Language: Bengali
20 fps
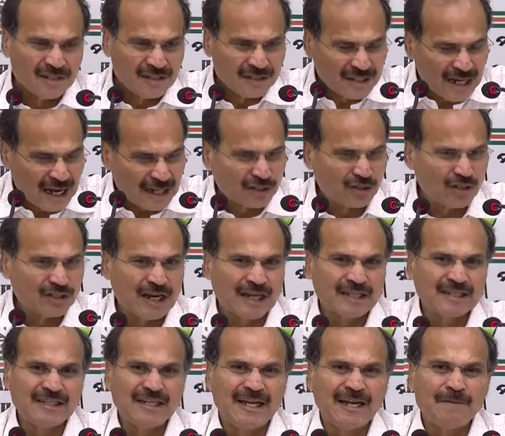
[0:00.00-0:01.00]

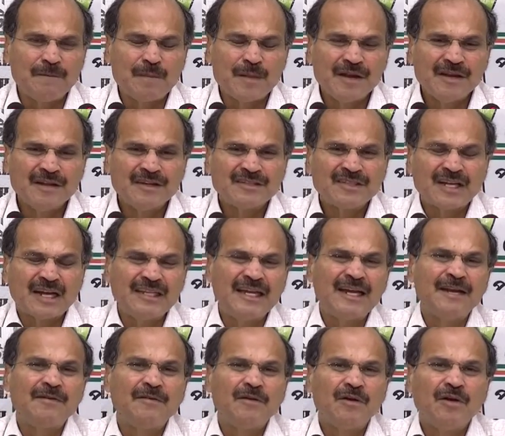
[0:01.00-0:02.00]
ছাত্রছাত্রীদের তাদের
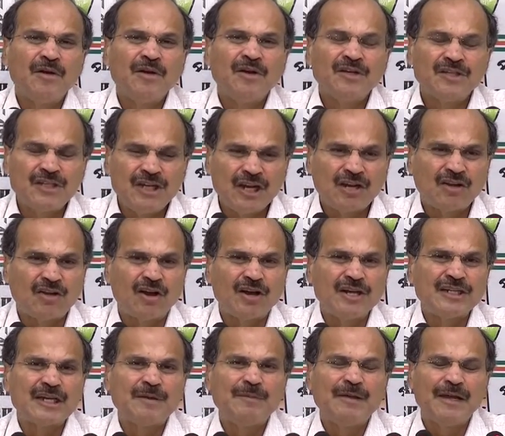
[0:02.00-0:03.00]
শিক্ষক
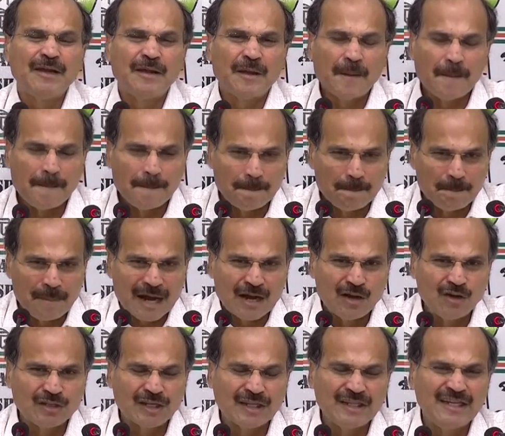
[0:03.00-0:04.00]
হিসাবে
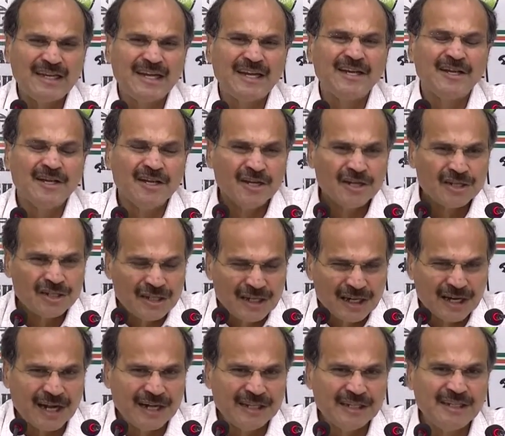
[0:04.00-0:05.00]
মান্যতা দিয়ে
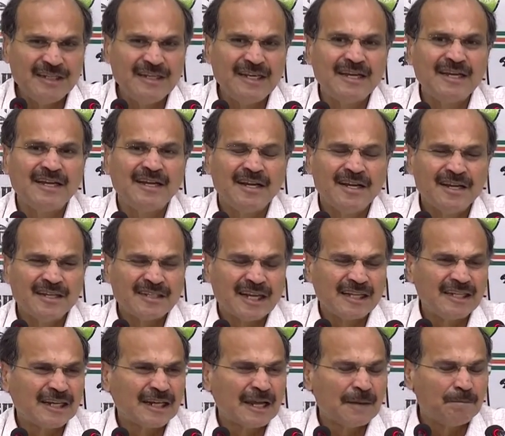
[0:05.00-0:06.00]
স্বীকৃতি দিয়ে
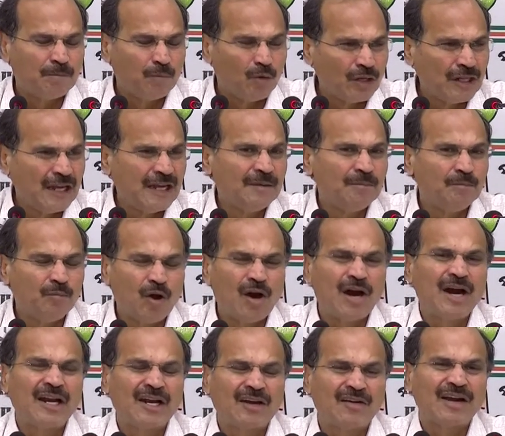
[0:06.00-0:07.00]
তাদেরকে পদে
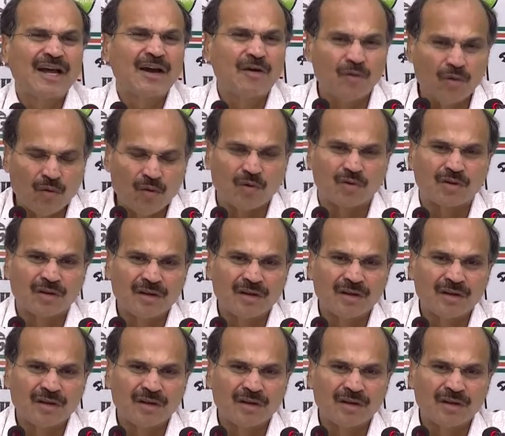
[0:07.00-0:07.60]
বহাল করা হোক